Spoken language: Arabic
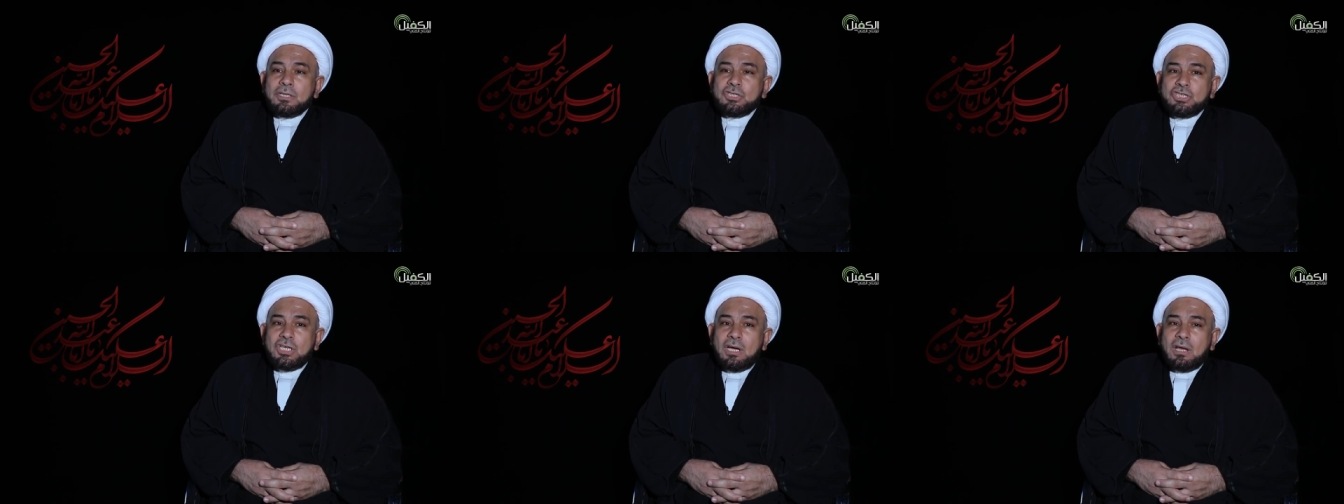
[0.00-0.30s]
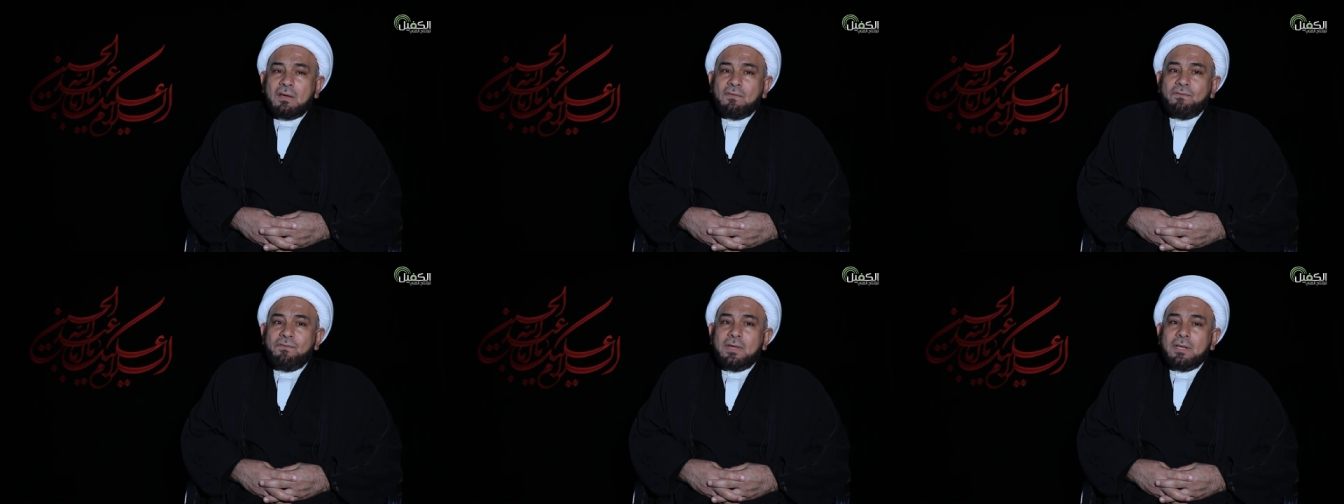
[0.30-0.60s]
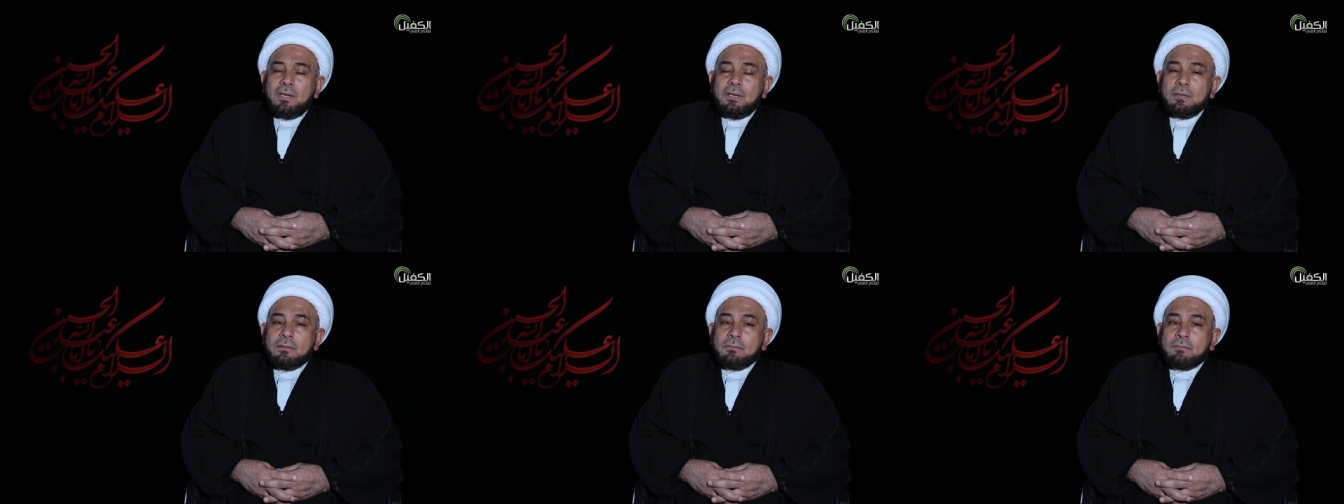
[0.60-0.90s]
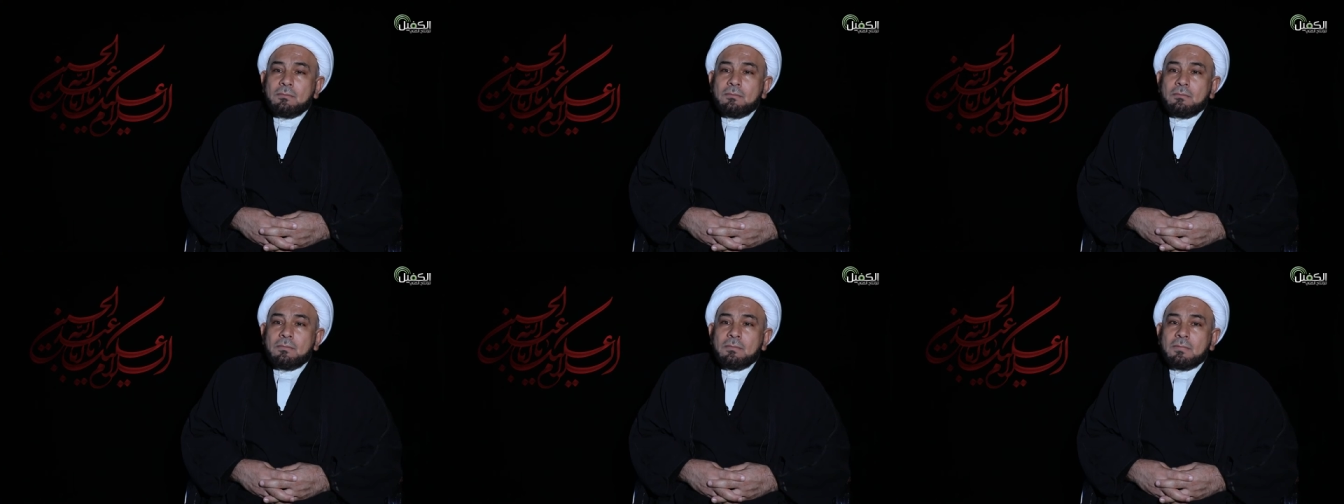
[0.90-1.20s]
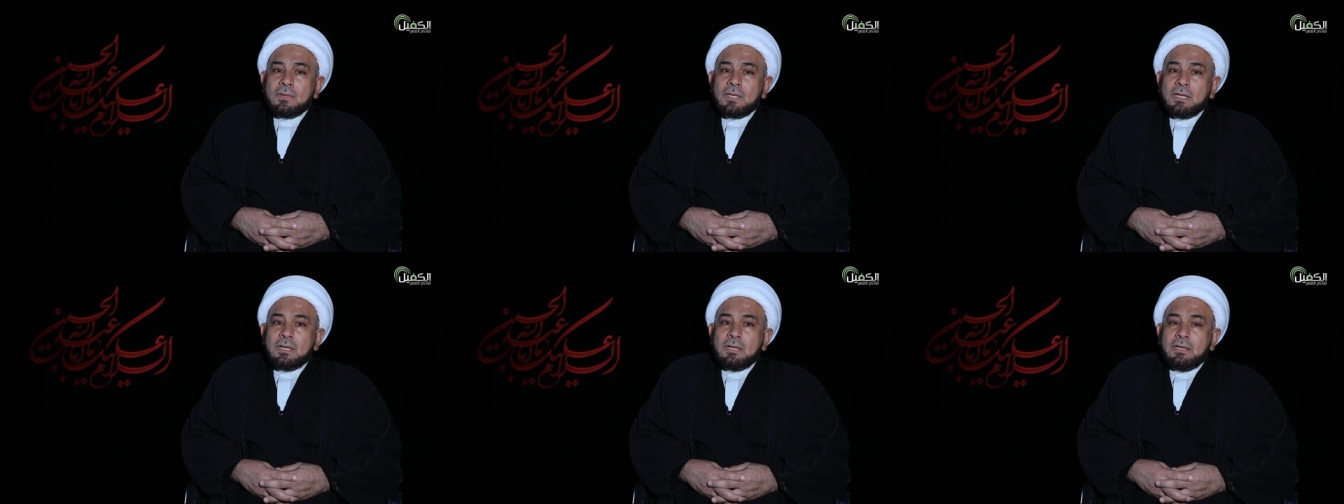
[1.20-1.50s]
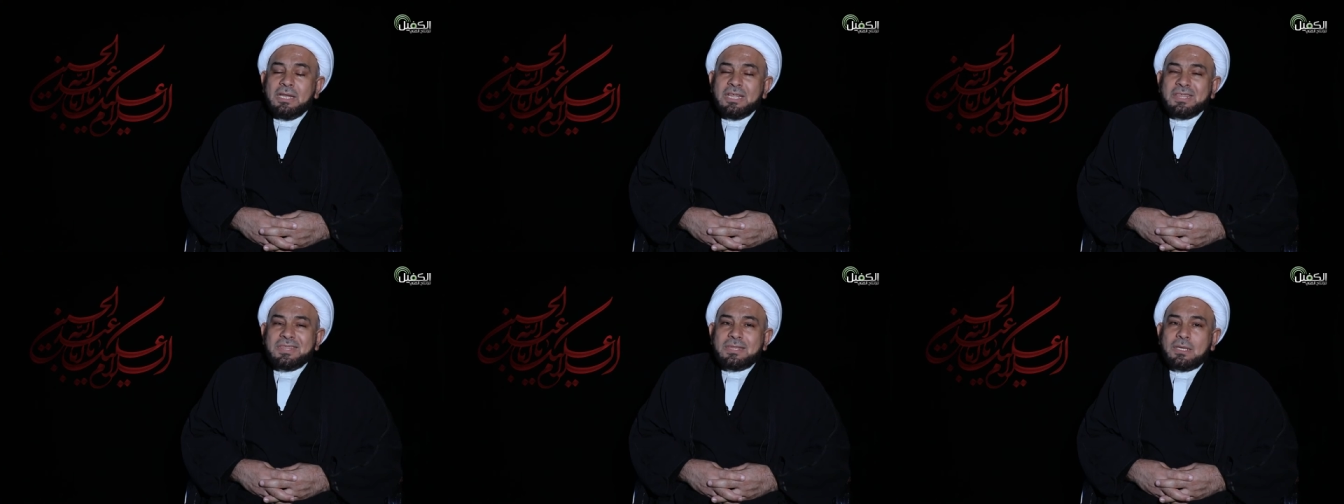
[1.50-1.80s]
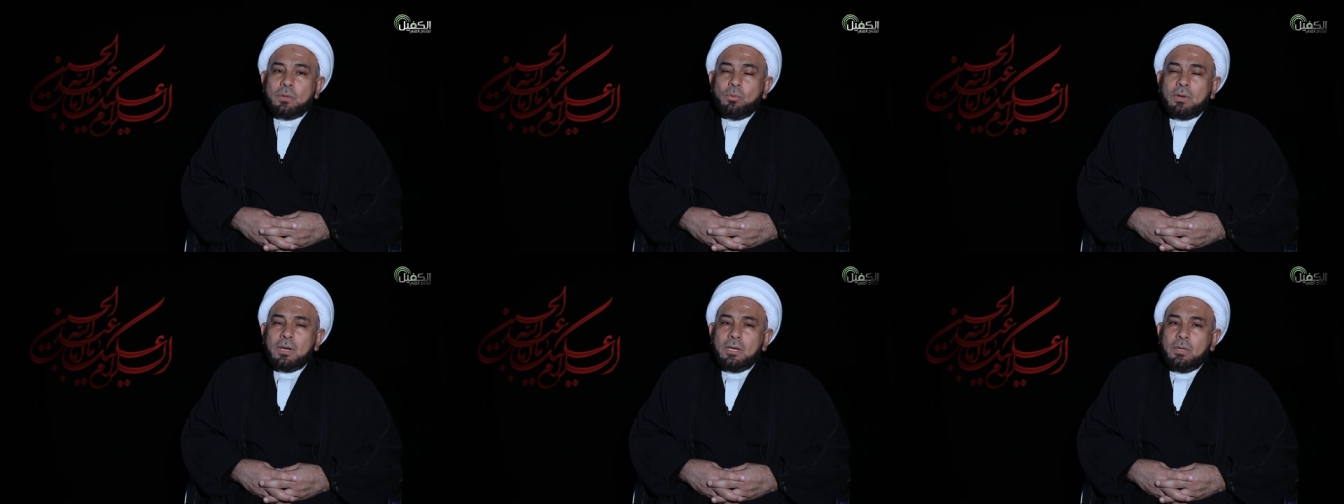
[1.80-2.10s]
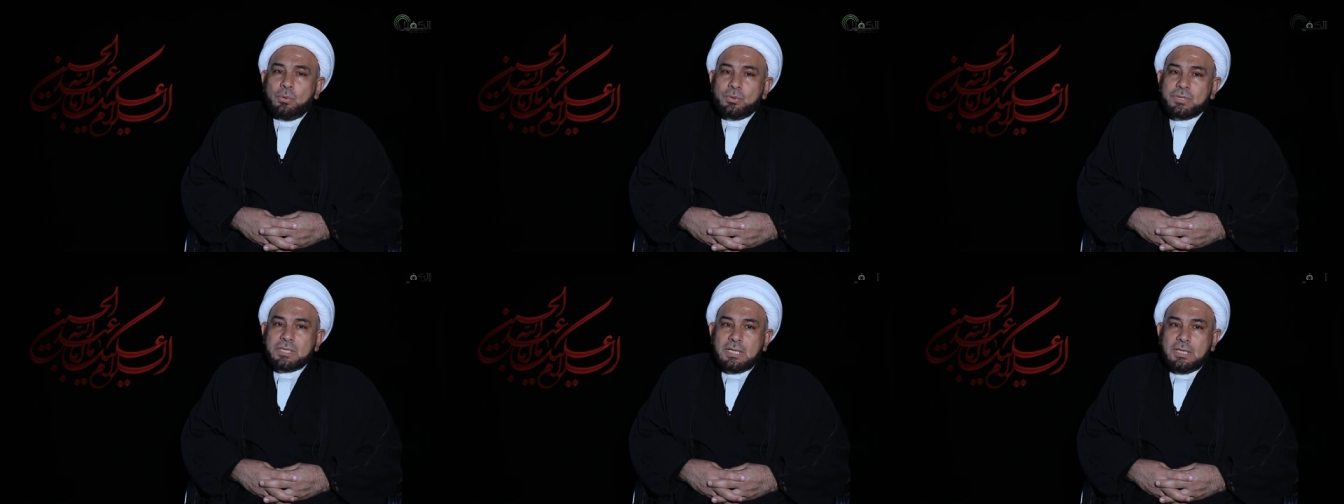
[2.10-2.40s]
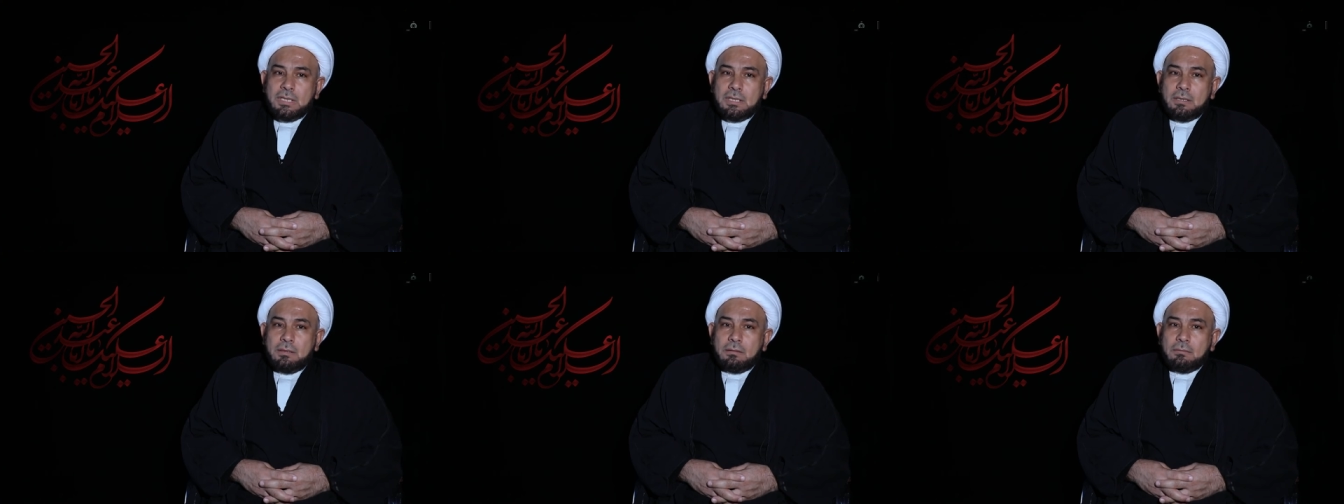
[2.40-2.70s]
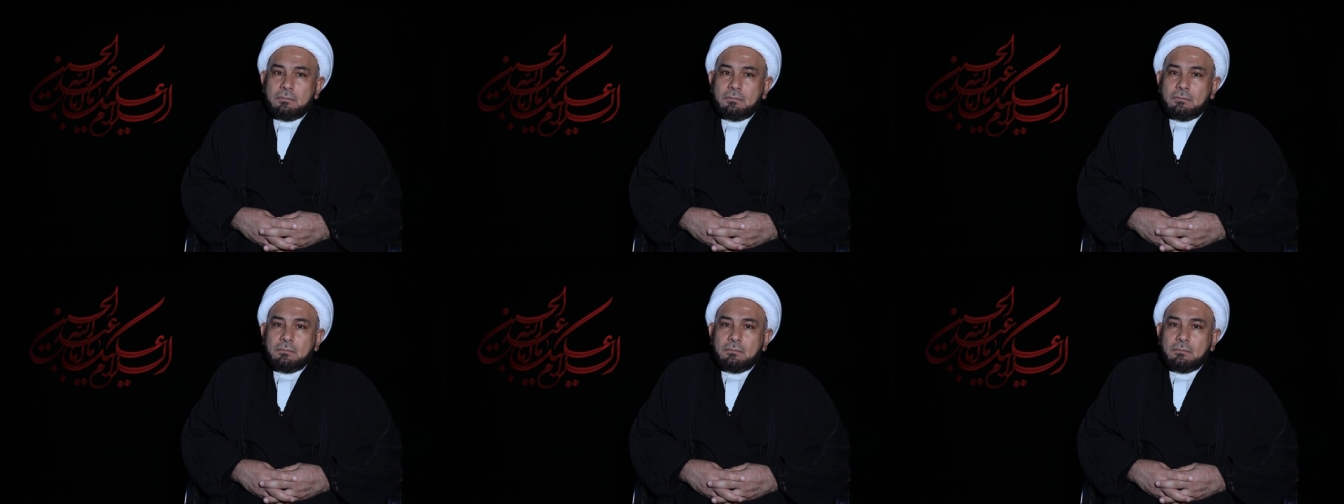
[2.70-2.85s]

شرفا للثورة الحسينية